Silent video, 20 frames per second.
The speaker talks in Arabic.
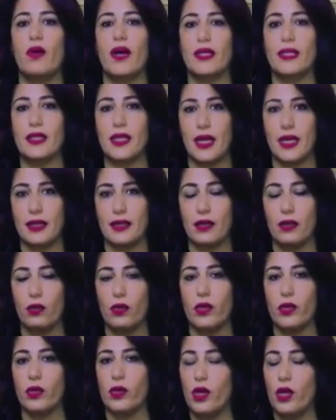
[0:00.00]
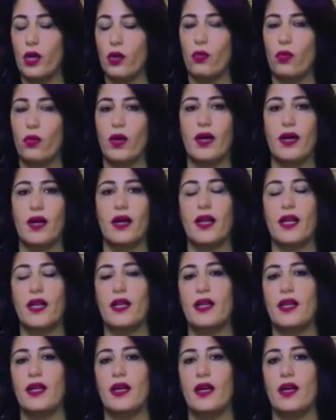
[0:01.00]
أو حتى الدولي
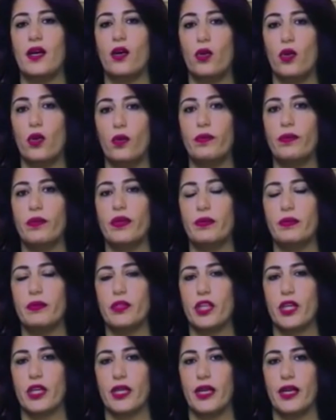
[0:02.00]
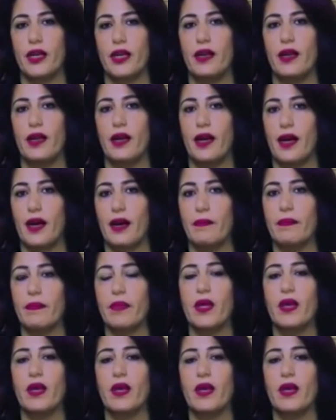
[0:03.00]
والأولمبي بشكل عام